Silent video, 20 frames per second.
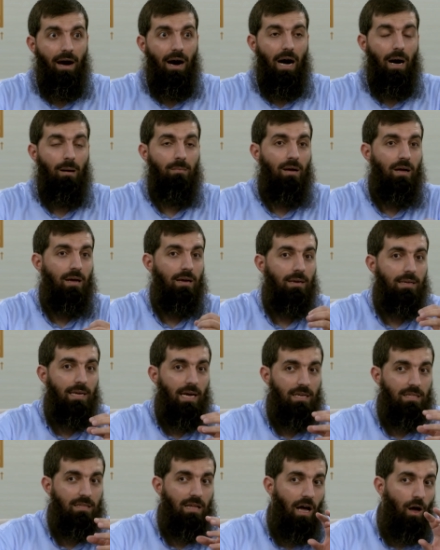ama
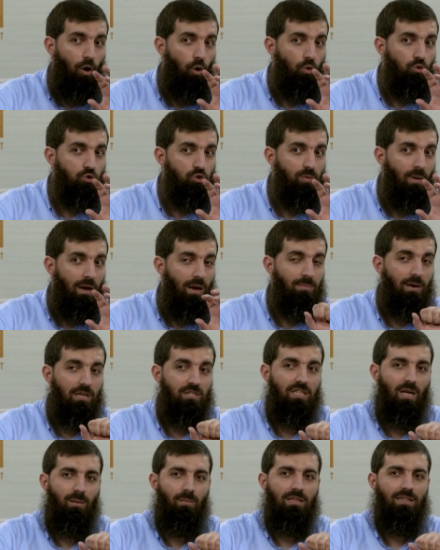yani daha konuşmaya
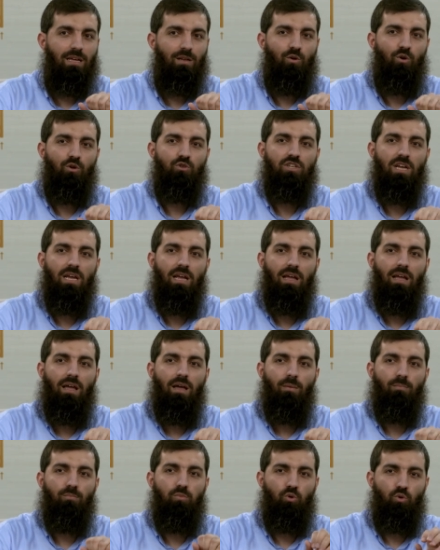başlamadan önce
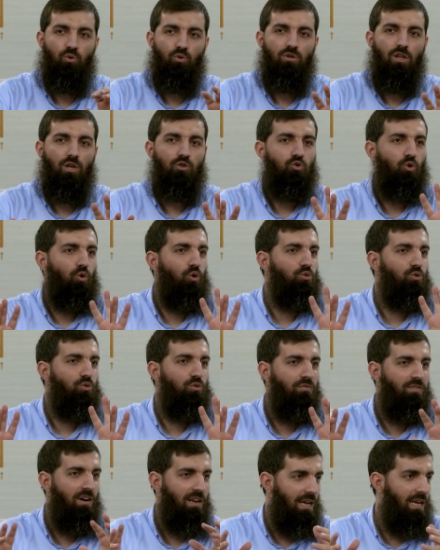burnundan
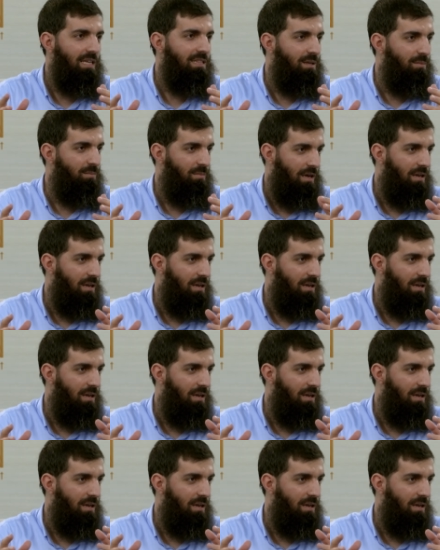soluduğunu fark ettim.